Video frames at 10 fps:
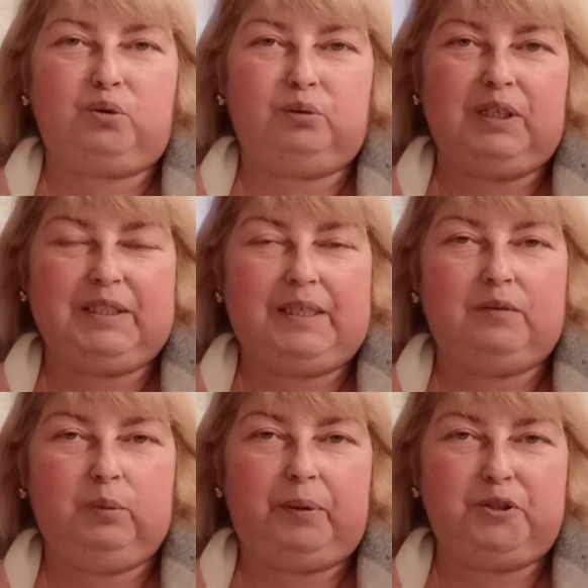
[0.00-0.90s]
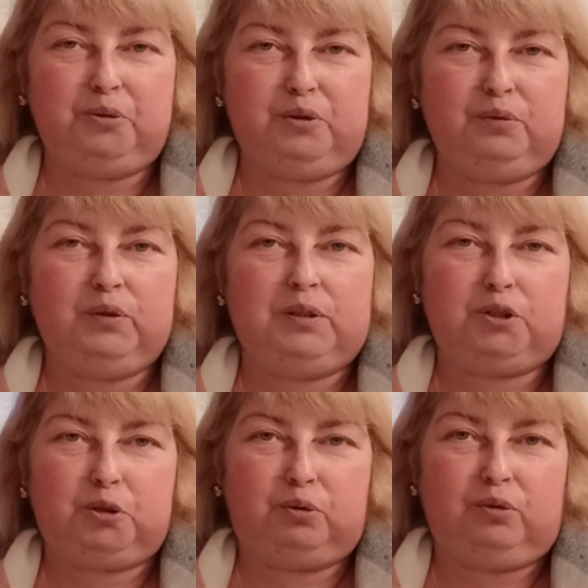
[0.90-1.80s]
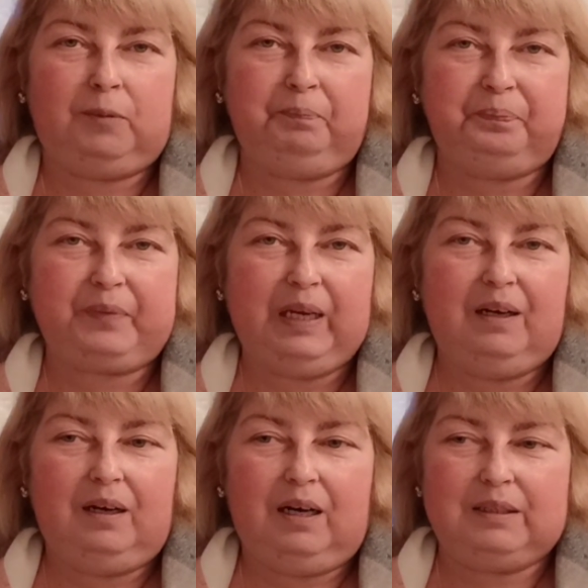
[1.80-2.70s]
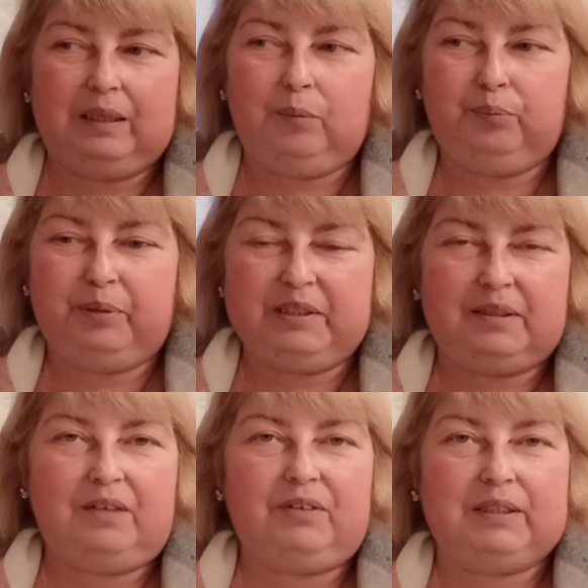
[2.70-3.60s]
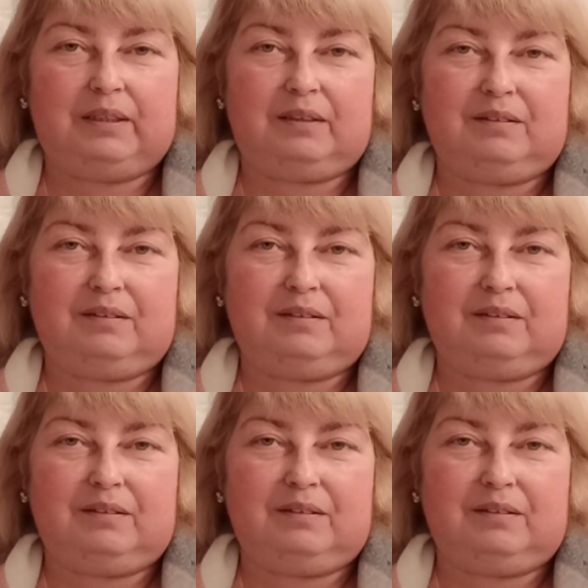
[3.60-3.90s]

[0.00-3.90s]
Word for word: но если вы почувствуете, что она пресновата,